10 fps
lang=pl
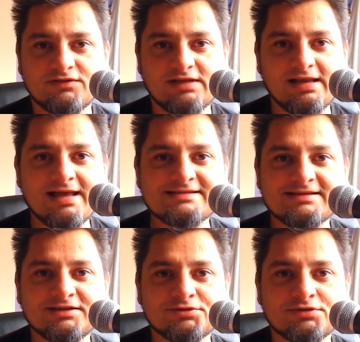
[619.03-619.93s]

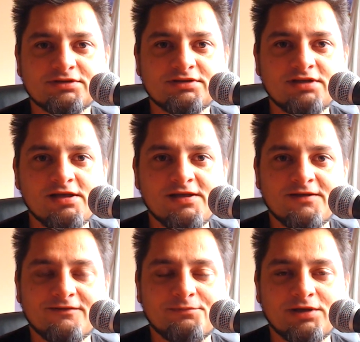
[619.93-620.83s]
Wynalazek, który
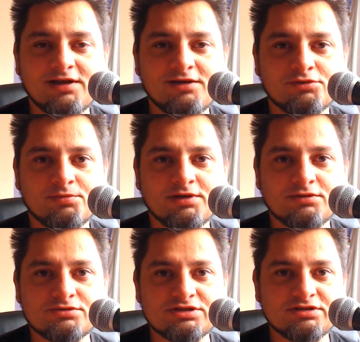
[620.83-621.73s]
w PRL-u
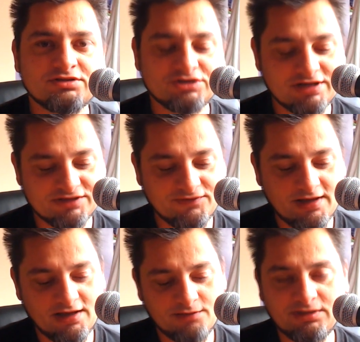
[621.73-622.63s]
był, czyli to się
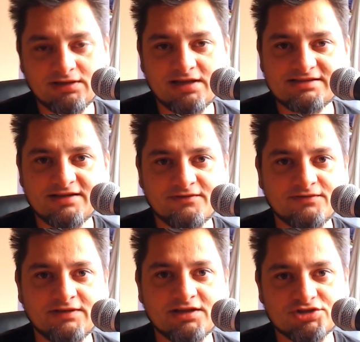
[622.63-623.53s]
nazywa emigracja
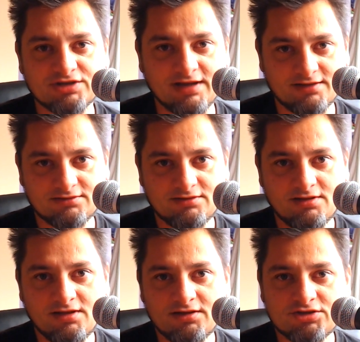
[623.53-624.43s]
wewnętrzna.
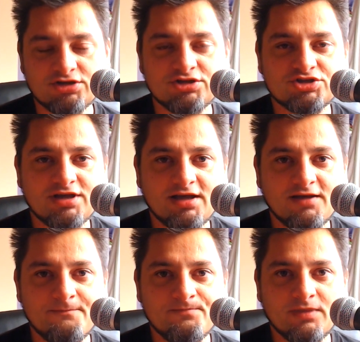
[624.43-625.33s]
Czyli,
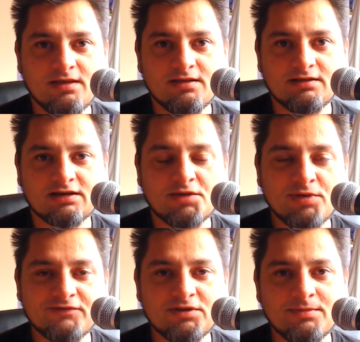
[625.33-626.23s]
że tak
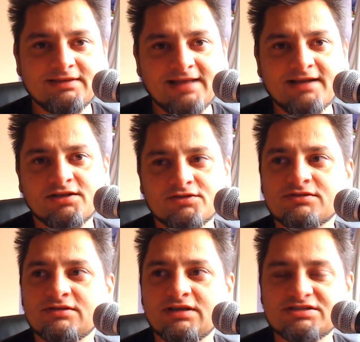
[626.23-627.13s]
naprawdę mentalnie to
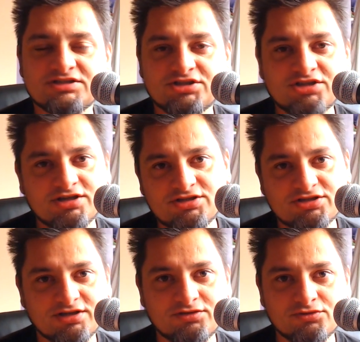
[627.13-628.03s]
ty jesteś gdzie
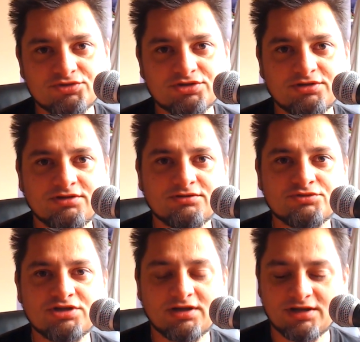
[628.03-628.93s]
indziej już i
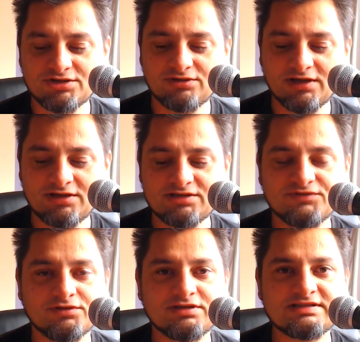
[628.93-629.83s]
uciekasz do jakichś
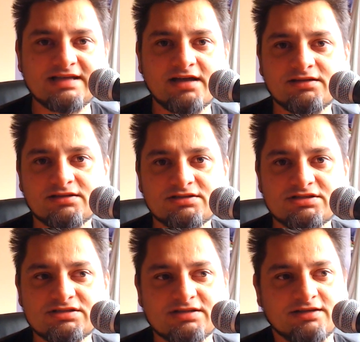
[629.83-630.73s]
swoich
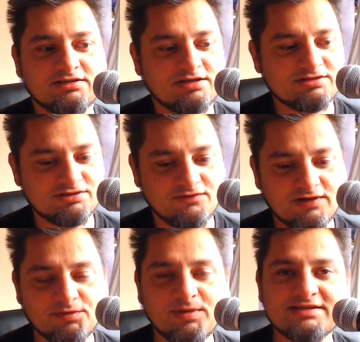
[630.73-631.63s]
zajęć,
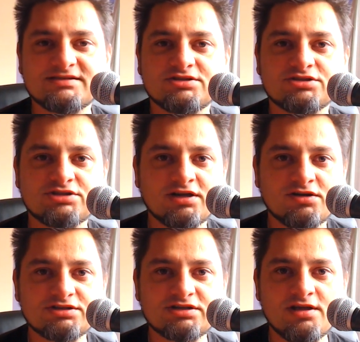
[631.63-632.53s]
zainteresowań, pasji czy
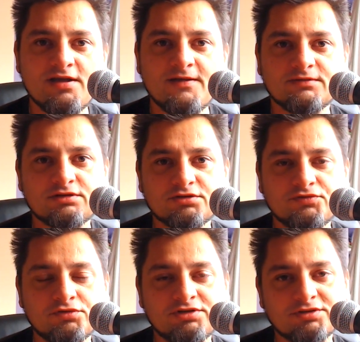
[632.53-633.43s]
czegoś, tylko
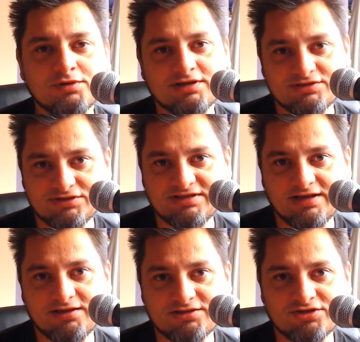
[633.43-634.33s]
twój tyłek
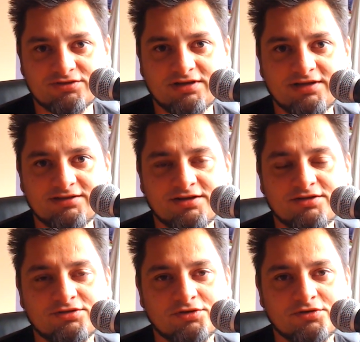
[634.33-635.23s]
zostaje ciągle na
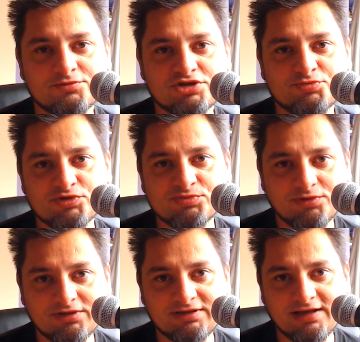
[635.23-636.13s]
terytorium
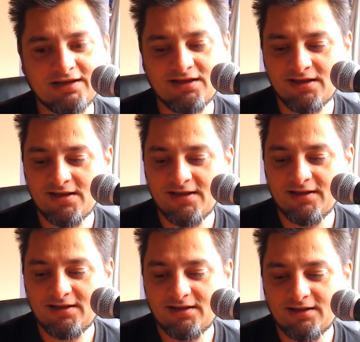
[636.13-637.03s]
Rzeczpospolitej,
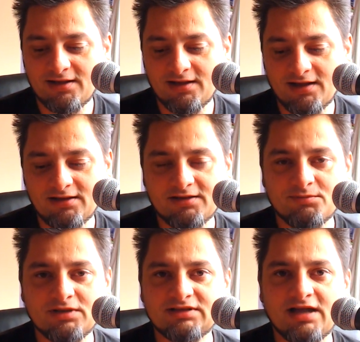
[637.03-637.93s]
ale
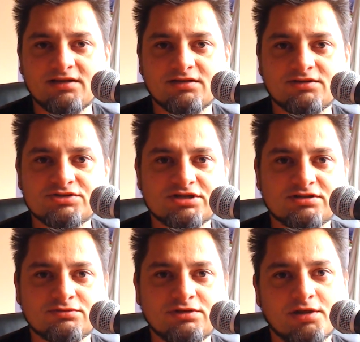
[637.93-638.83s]
mentalnie to cię
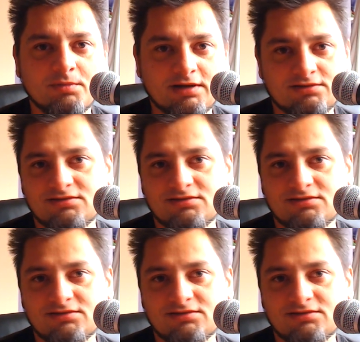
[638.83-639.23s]
tu nie ma.